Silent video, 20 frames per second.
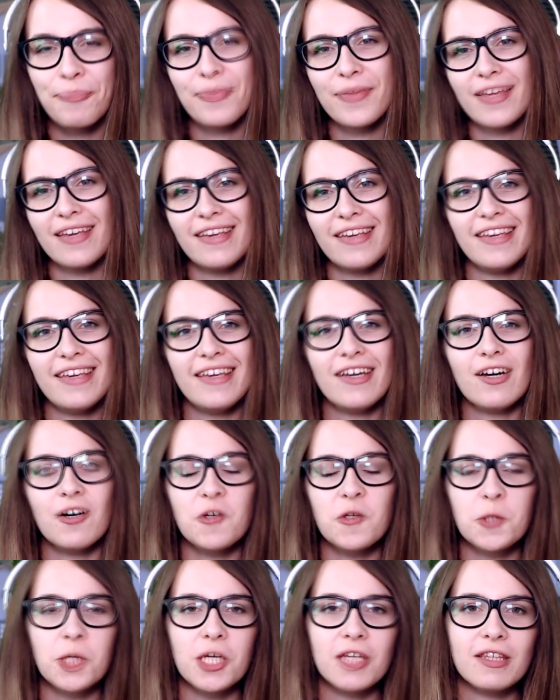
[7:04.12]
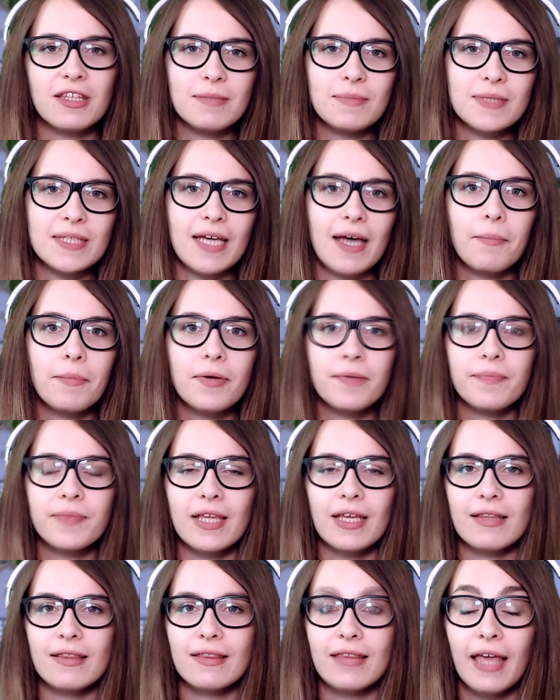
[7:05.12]
Mm, I kończę tym samym
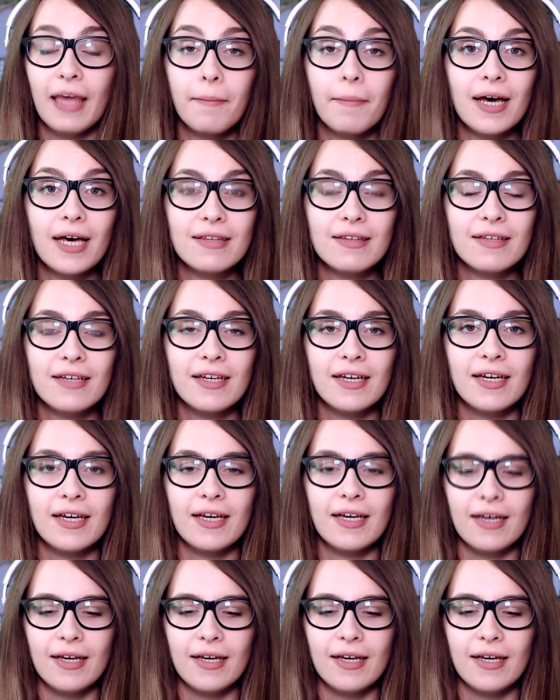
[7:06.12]
ten temat.